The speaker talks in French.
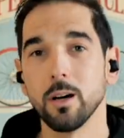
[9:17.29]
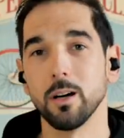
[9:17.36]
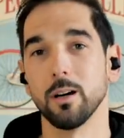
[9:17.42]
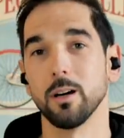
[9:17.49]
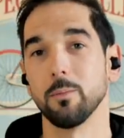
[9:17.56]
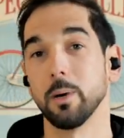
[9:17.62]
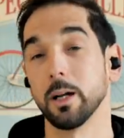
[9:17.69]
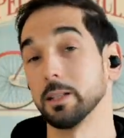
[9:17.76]

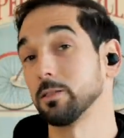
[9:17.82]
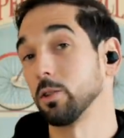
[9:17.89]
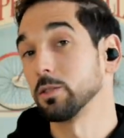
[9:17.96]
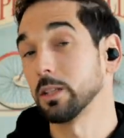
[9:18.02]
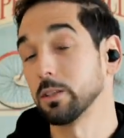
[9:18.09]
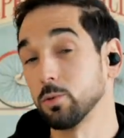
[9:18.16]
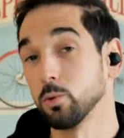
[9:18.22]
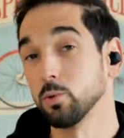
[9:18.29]
euh, bah, les
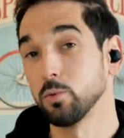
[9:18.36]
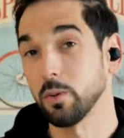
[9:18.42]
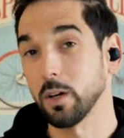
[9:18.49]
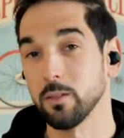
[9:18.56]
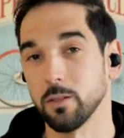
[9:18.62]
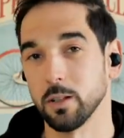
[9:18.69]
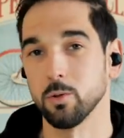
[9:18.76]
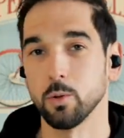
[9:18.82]
sensations du
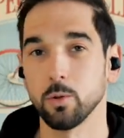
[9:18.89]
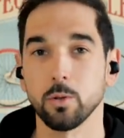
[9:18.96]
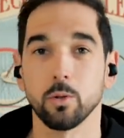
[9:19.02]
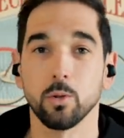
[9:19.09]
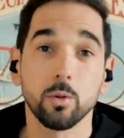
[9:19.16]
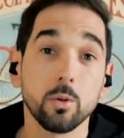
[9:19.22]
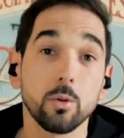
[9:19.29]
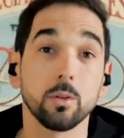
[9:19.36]
vrai vélo
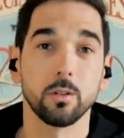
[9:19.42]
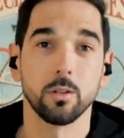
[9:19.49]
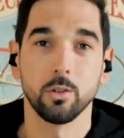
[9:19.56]
que